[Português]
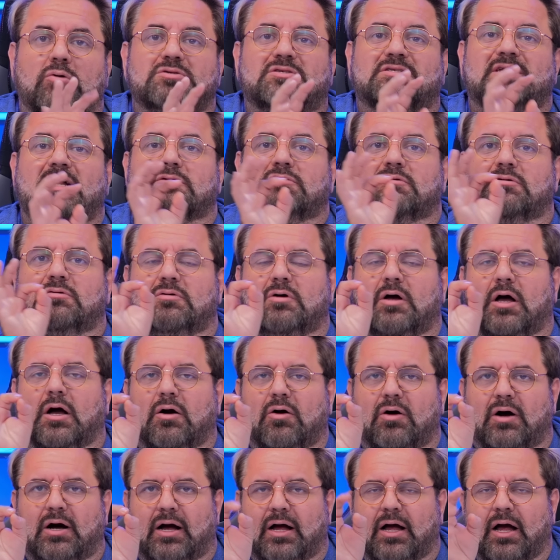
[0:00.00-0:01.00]
usando
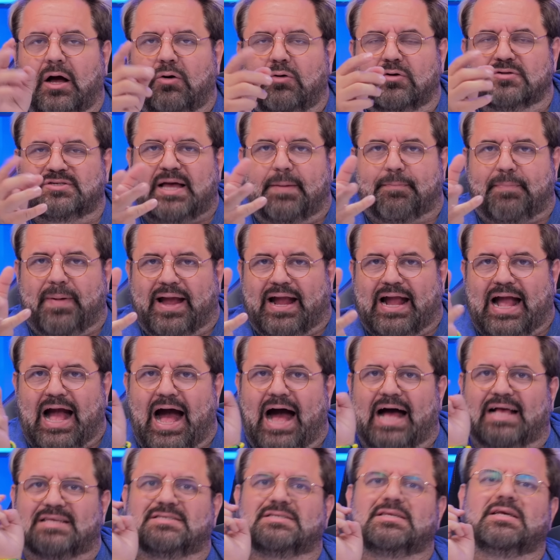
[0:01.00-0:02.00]
uh, os
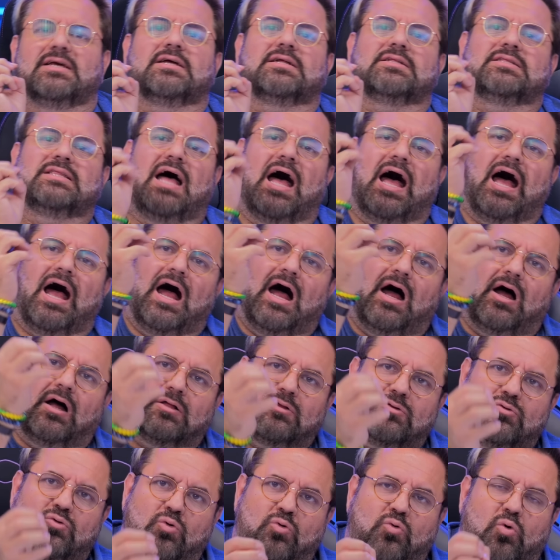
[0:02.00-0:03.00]
APKs da,
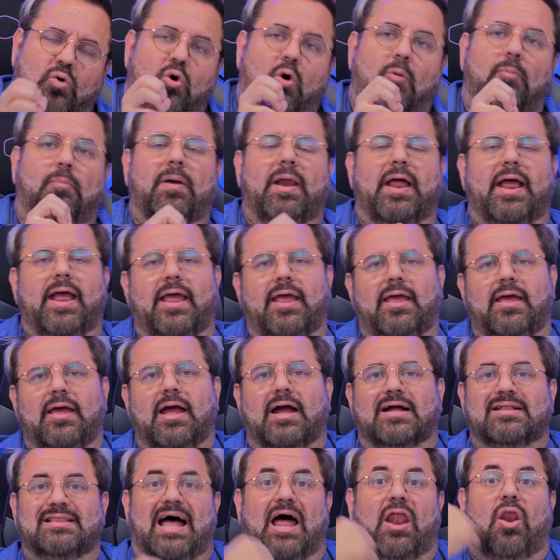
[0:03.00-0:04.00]
do Google Play,
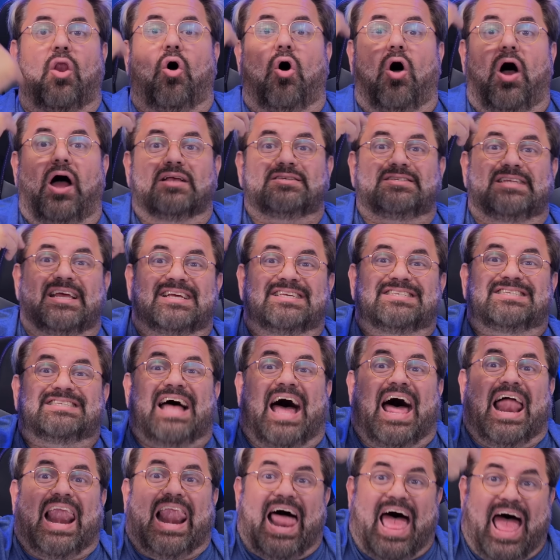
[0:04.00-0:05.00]
da loja. Você tem que
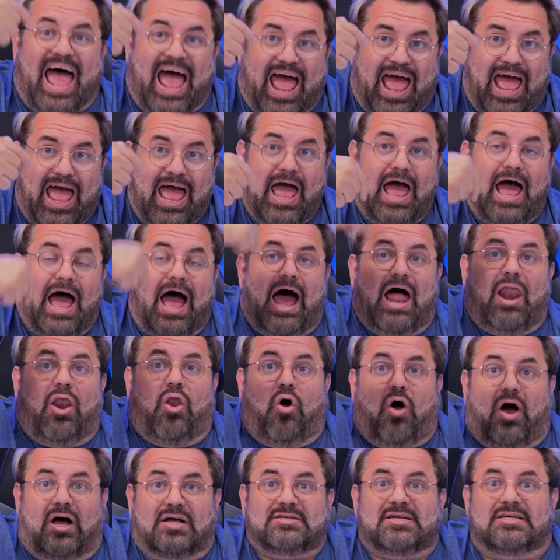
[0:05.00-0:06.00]
instalar a
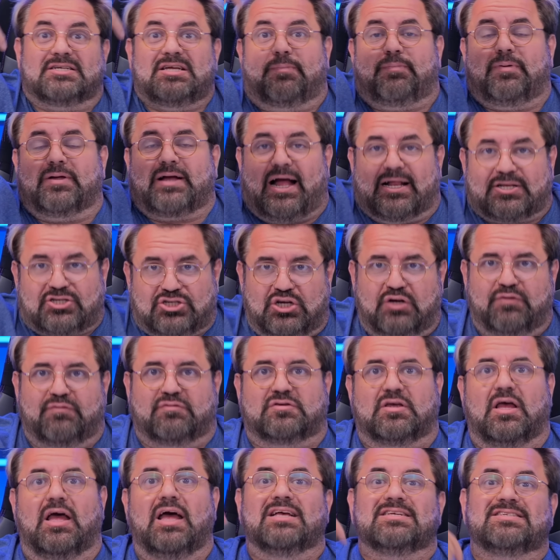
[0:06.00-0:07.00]
loja de
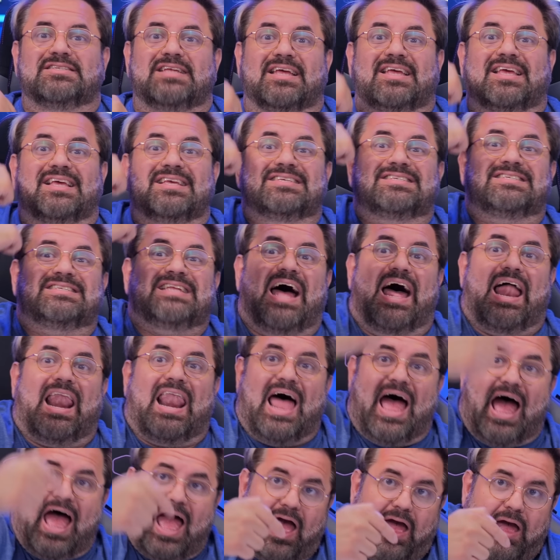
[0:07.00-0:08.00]
aplicativos. Você tem que
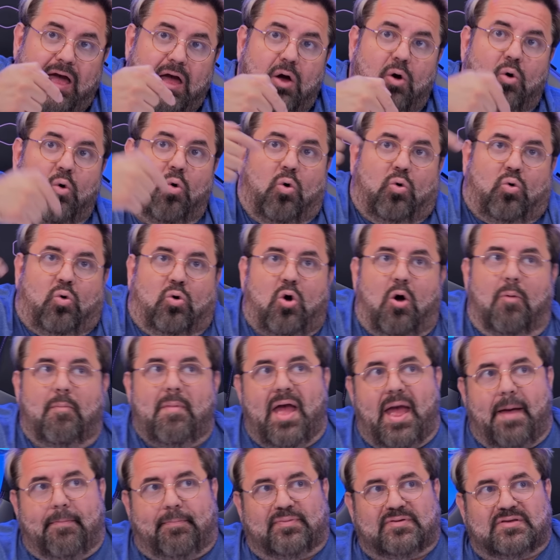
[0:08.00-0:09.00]
instalar o Google
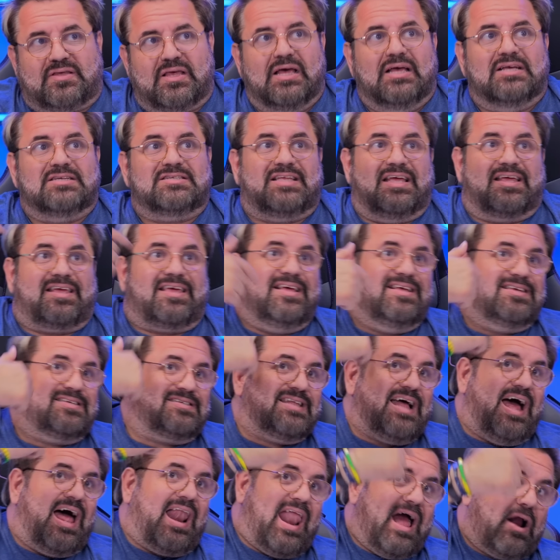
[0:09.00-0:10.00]
Maps. Você tem que
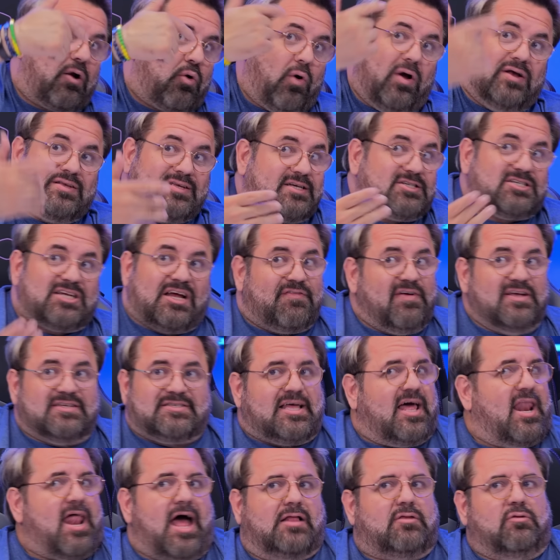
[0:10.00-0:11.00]
instalar coisa que já vem
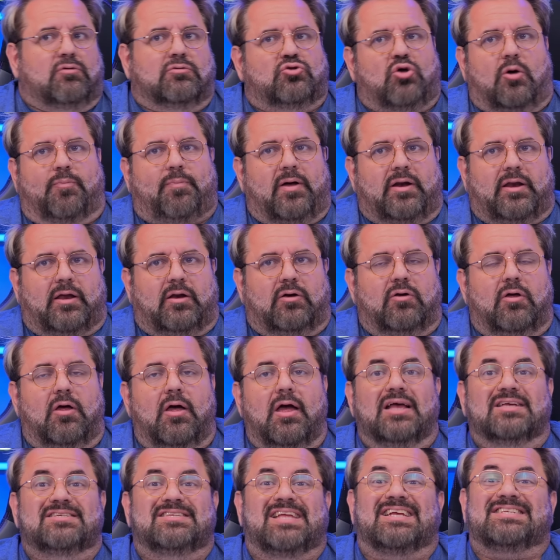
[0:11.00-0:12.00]
instalado no teu aparelho.
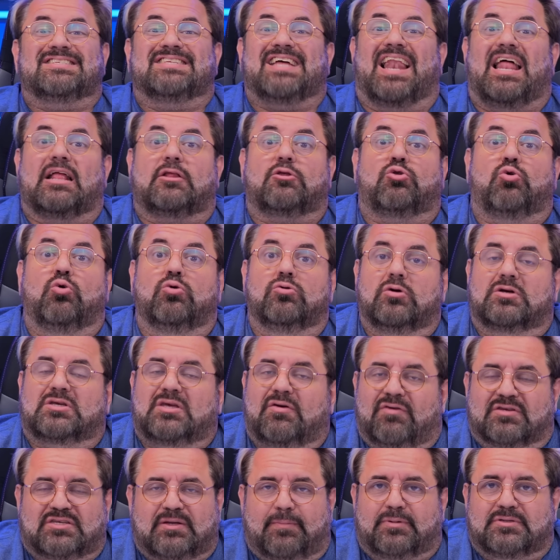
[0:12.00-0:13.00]
Você tem que instalar tudo
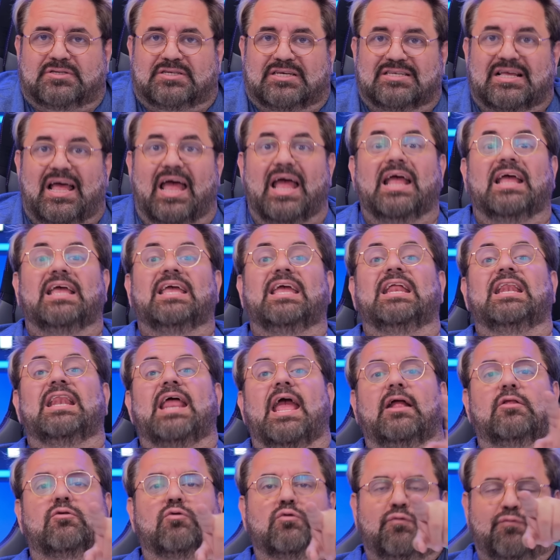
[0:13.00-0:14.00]
que você precisa. E
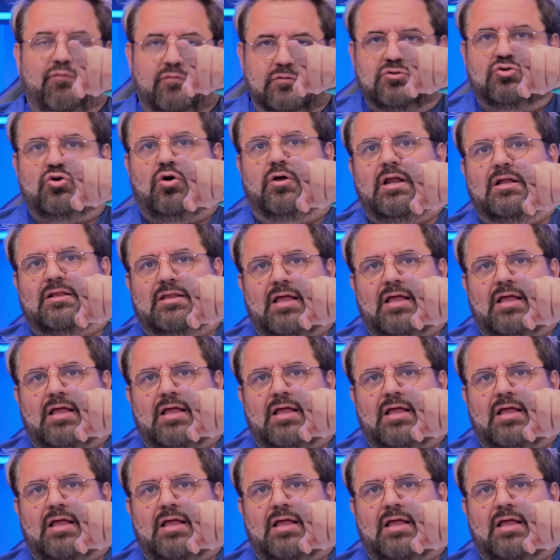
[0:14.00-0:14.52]
nem tudo funciona,